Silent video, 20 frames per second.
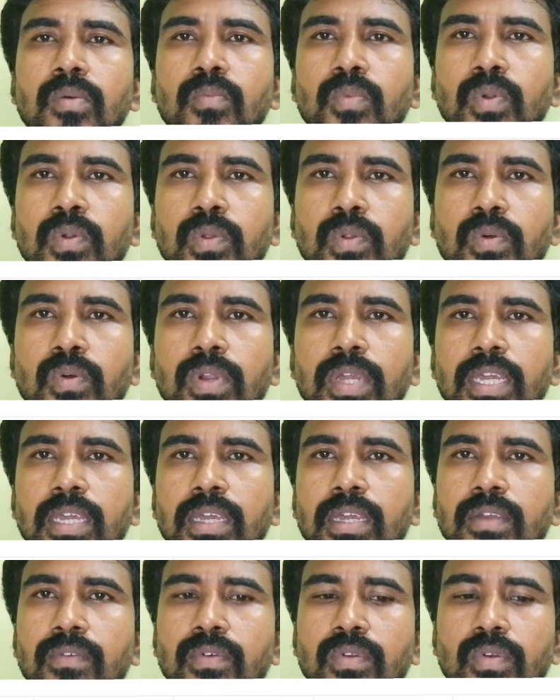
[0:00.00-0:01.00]
முந்நூறு கோடி
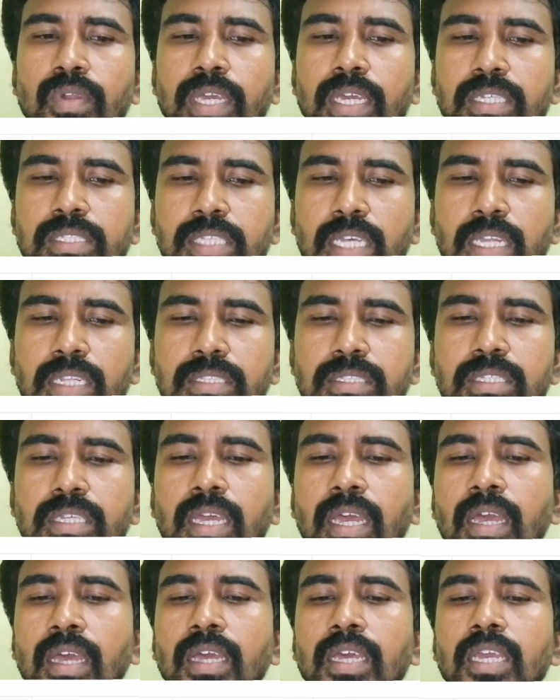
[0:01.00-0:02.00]
இவங்களுடைய சேல்ஸு
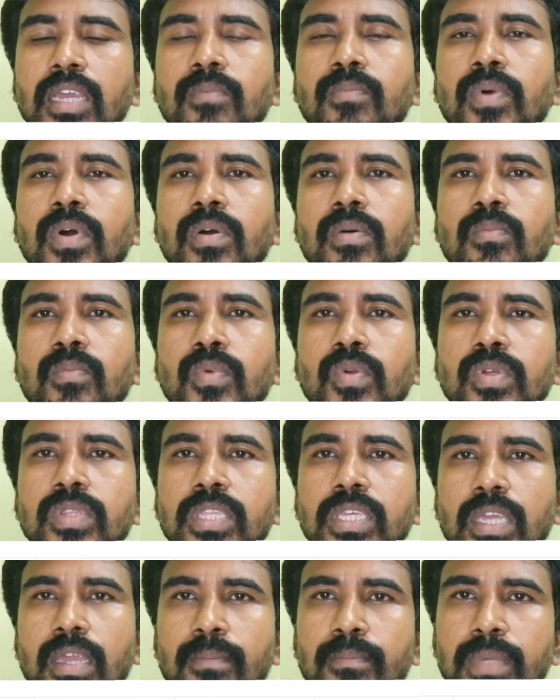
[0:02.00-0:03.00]
இப்போ
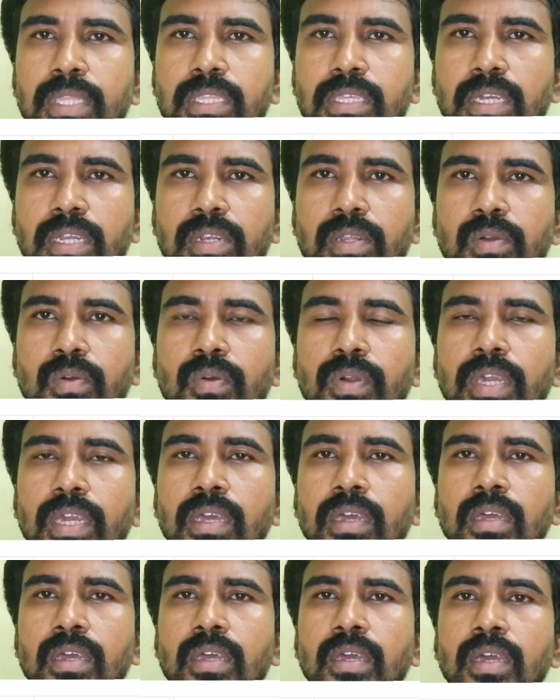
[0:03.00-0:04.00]
முந்நூற்றி எண்பத்தி எட்டு கோடி
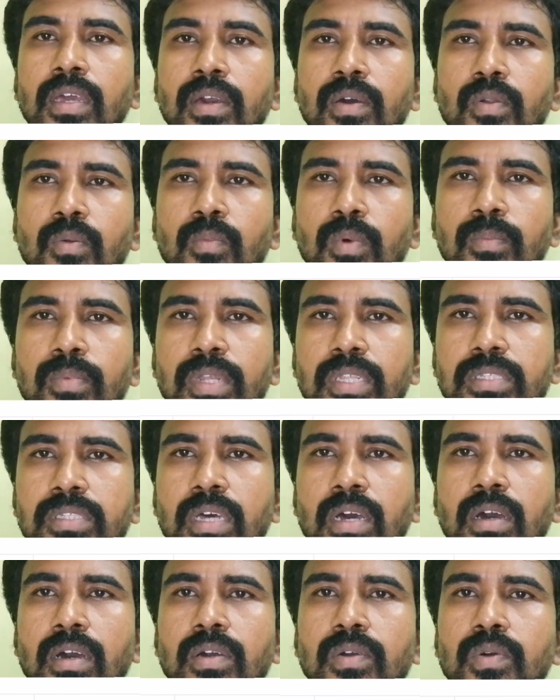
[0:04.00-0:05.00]
ரொம்ப
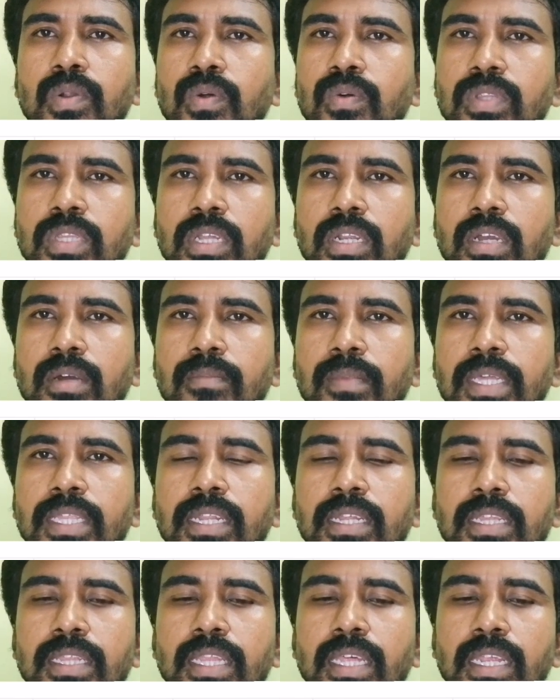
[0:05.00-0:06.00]
பெருசாக க்ரோத் இருக்க
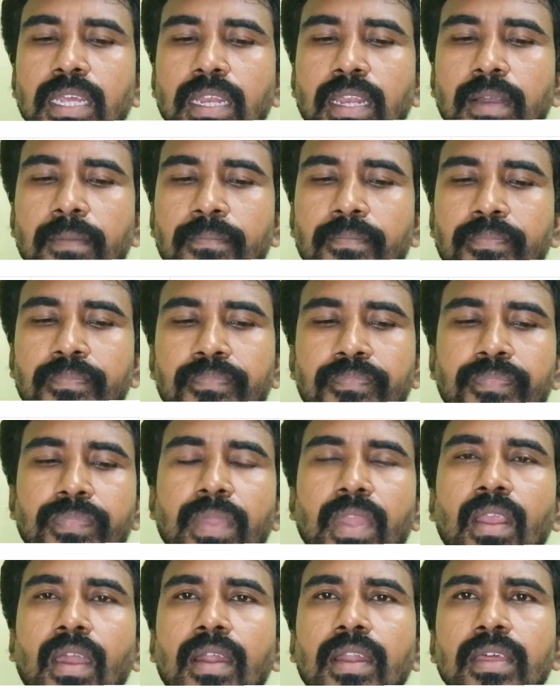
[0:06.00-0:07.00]
மாதிரி எனக்கு தெரியல
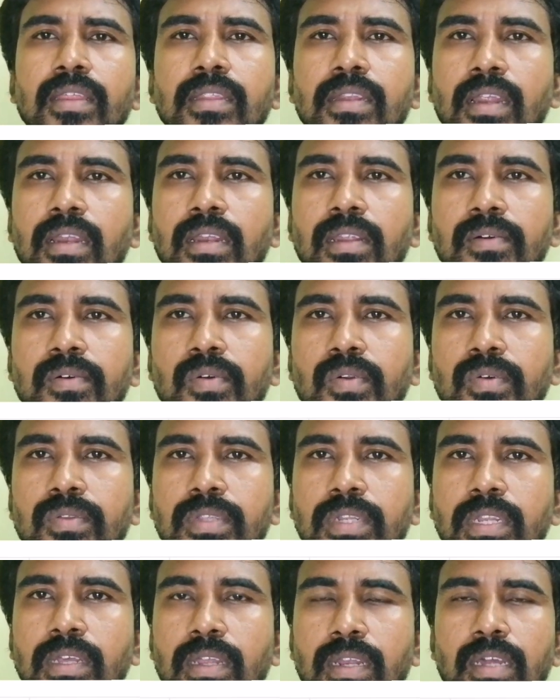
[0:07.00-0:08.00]
ஆனால் இது நல்ல
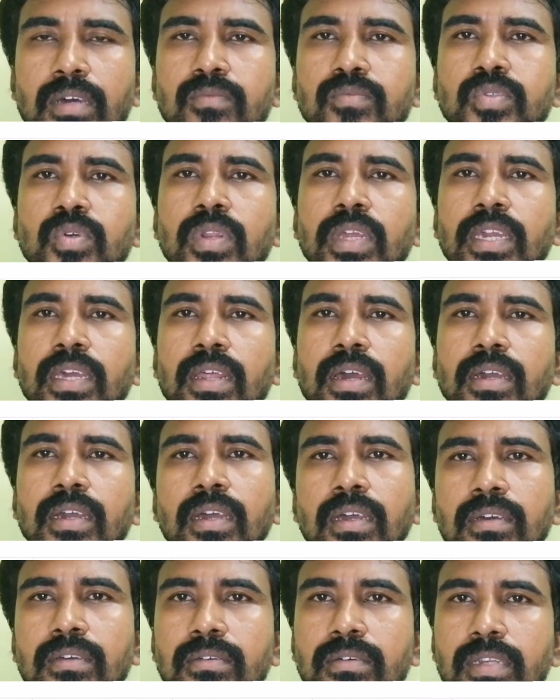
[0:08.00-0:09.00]
க்ரோத்துன்னு எல்லாரும் சொல்லிக்கிறாங்க
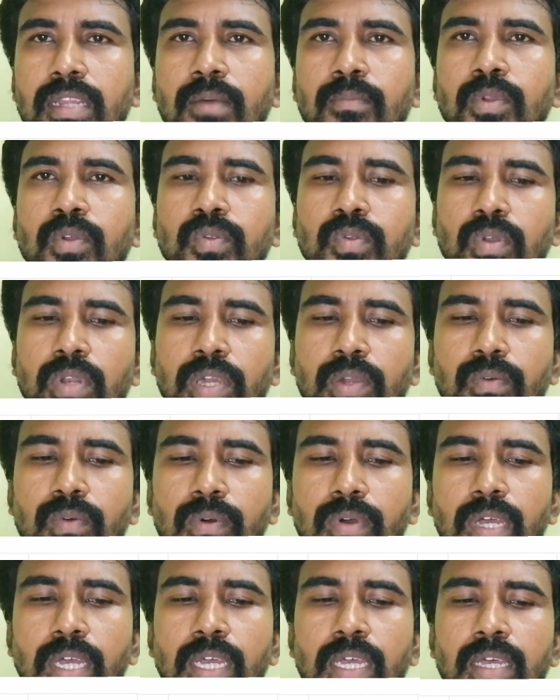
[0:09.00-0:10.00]
நம்மளும் சொல்லிக்குவோம்